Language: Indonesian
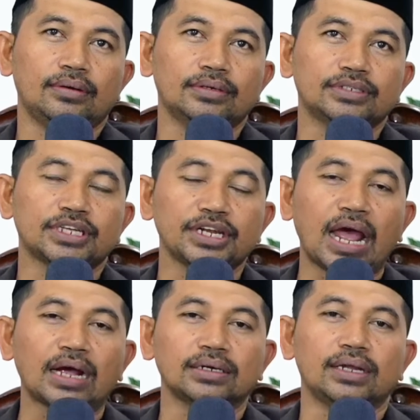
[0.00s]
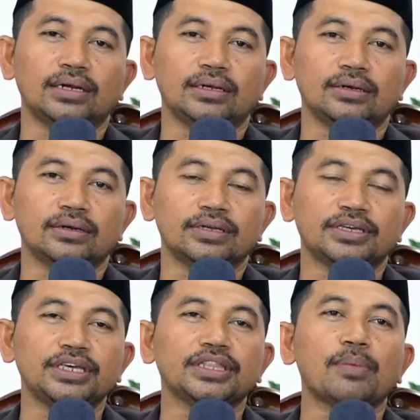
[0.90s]
senang dan
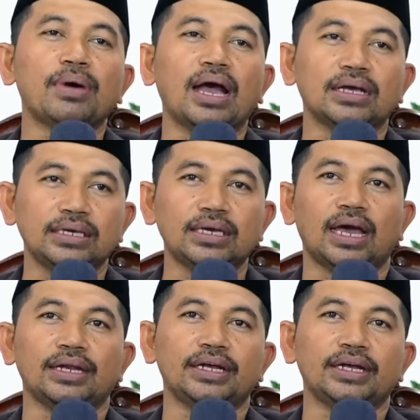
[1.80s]
kita bahagia